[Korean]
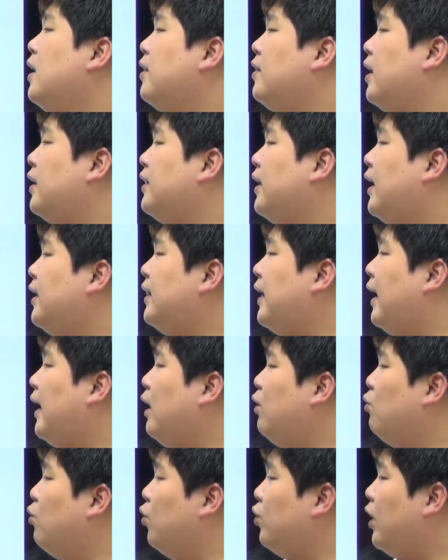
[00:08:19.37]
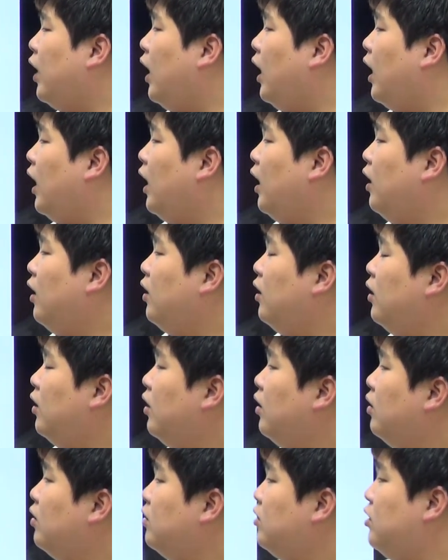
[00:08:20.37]
상대가 다가오거나
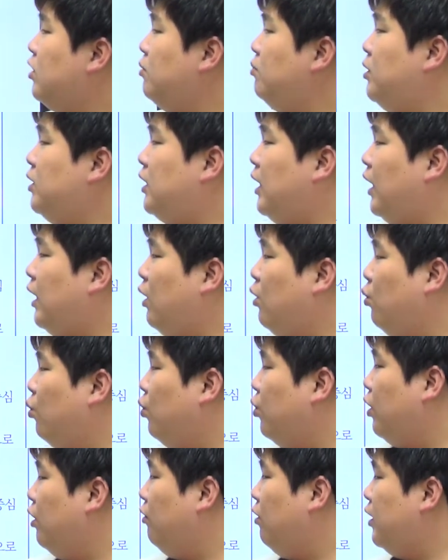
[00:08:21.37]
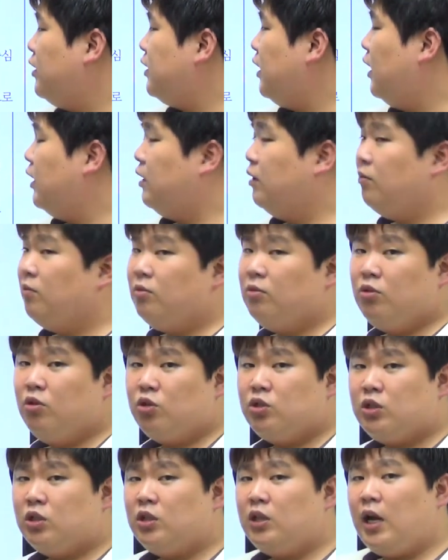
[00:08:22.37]
님이 다가오거나 화자가
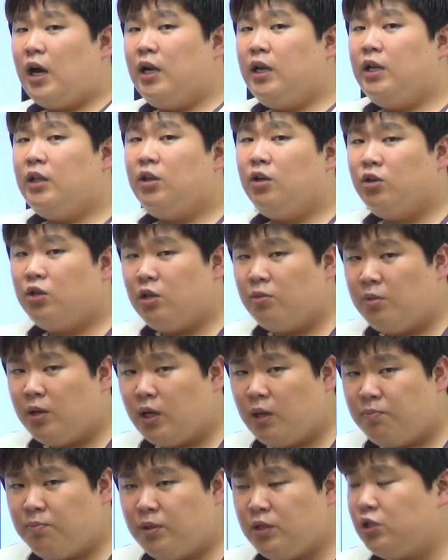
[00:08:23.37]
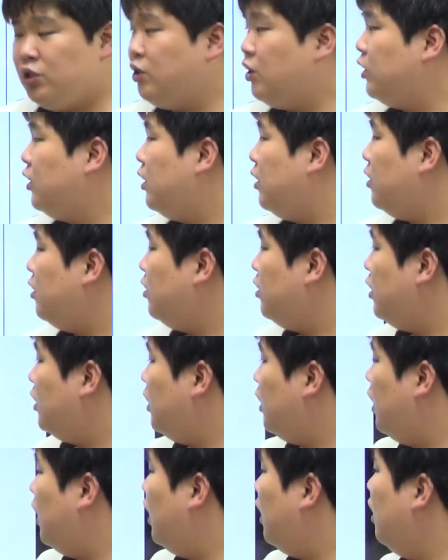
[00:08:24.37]
그렇지 달이 되어 님에게 비치겠다
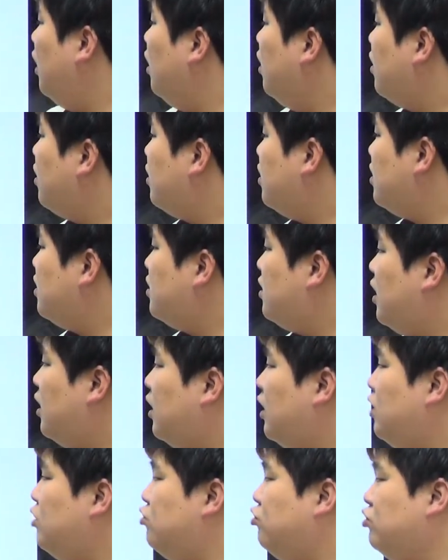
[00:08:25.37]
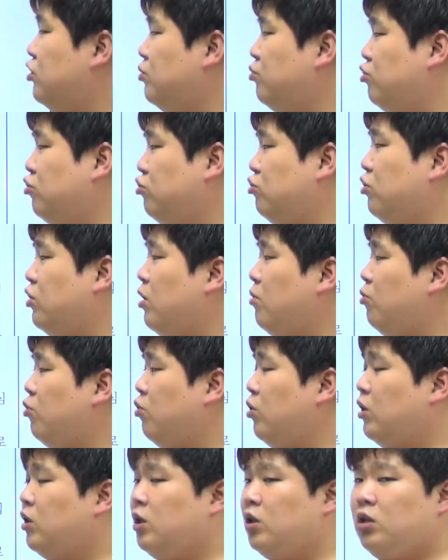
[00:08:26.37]
했으니까 시상의 중심축으로
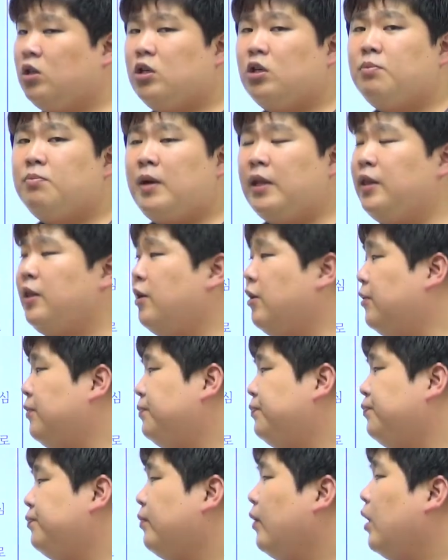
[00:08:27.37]
삼고 있다 지금 맞네요.